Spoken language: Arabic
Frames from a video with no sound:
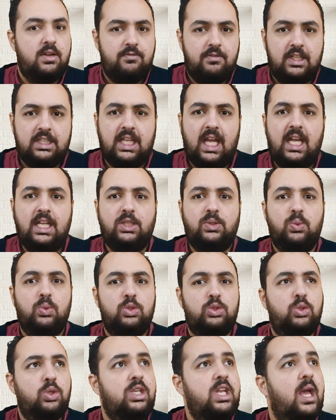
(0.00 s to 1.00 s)
فتحت
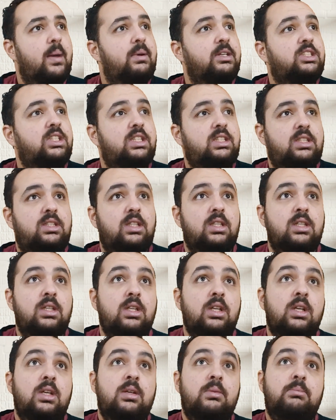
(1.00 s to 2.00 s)
والدنيا مشت
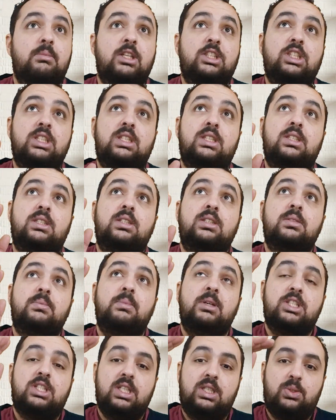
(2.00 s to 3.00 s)
مشت
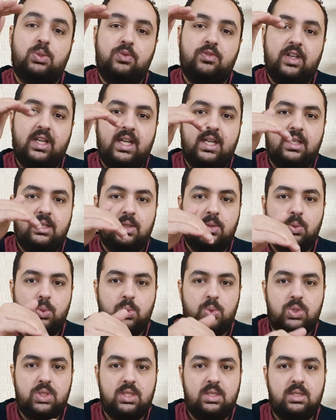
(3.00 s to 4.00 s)
مشت وفجاه
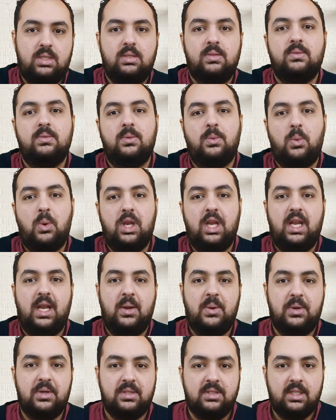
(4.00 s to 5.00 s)
ولا
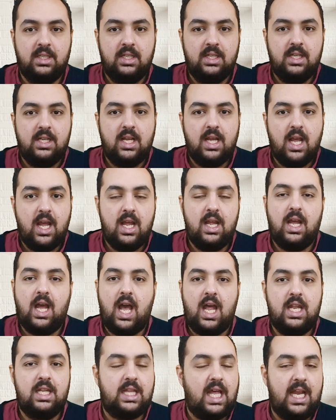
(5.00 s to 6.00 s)
الهوا
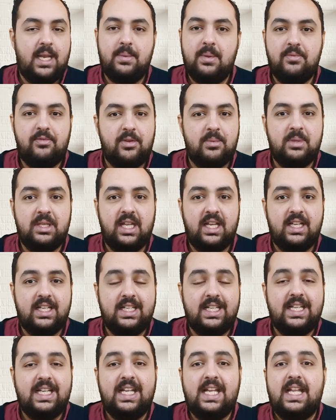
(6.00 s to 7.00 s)
انت عارف ايه الفيلم ده
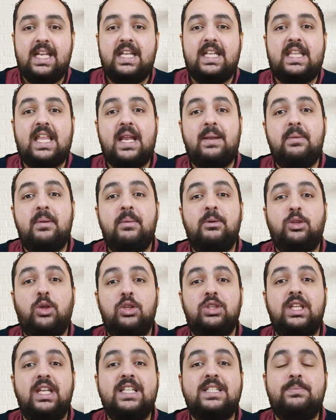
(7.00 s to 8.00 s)
انت لما
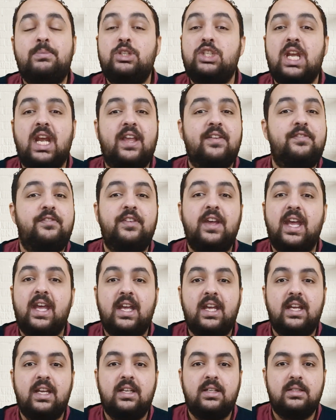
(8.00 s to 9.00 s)
تحط ناس مش
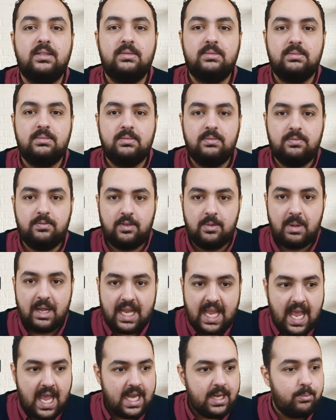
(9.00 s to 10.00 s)
اكفاء في
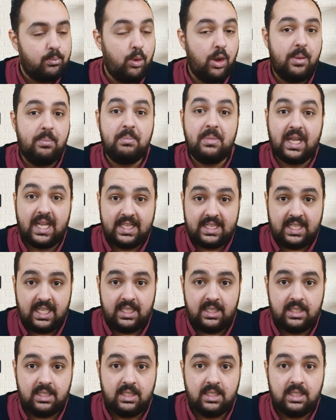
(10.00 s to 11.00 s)
مكان مهم جدا